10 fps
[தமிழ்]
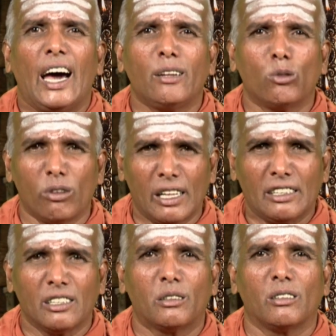அறிவு ஒன்று
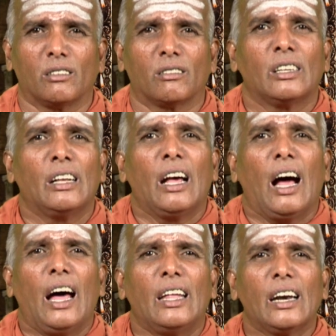தான் சித்து
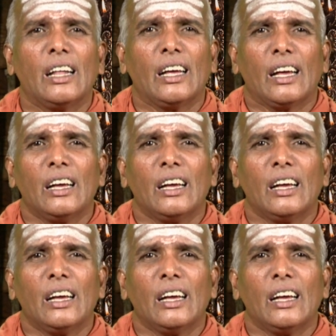அதனால்